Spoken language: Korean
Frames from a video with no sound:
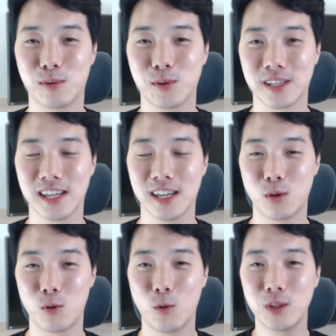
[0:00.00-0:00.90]
보니까
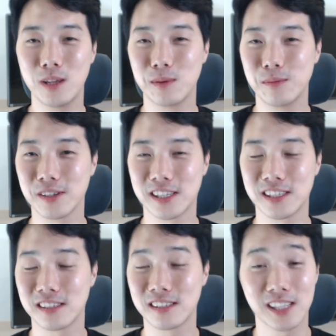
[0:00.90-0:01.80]
옷 입으면
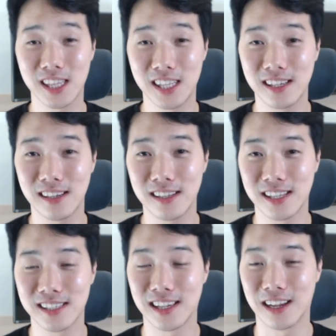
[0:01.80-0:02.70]
사실은 크게 티가
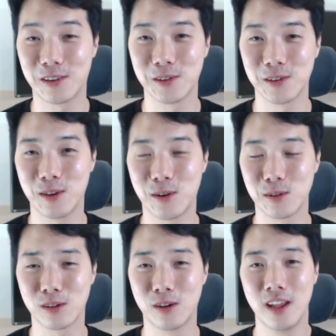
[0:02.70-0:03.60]
나지 않거든요.
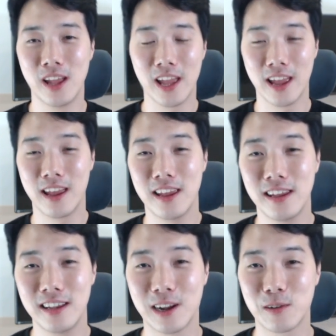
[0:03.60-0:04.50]
그래서
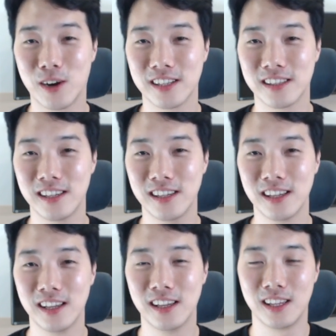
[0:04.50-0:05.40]
에이 라고 하는데
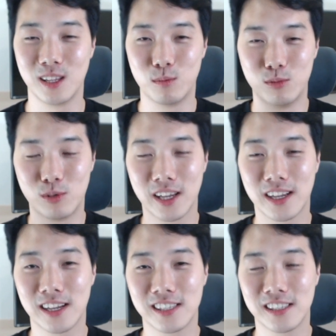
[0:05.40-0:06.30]
이
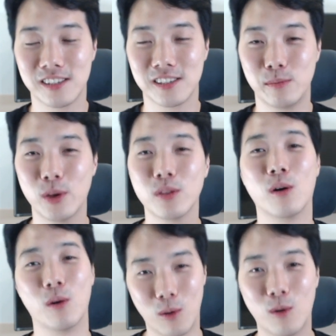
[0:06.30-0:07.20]
무게까지 들으시면
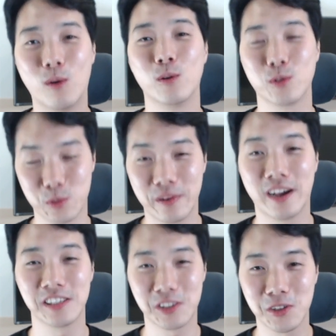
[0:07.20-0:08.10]
좀
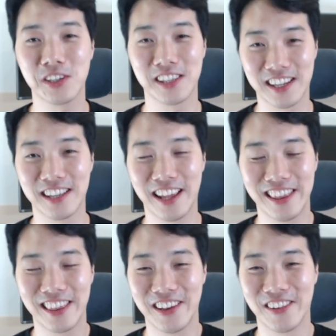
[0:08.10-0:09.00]
하셔야 되긴
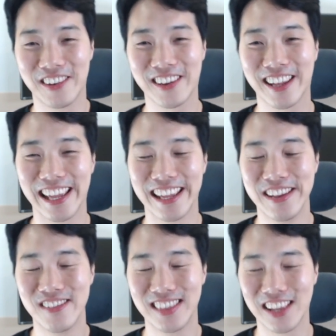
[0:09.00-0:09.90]
했네요. 이렇게
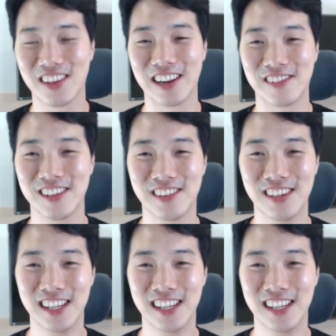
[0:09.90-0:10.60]
되더라고요.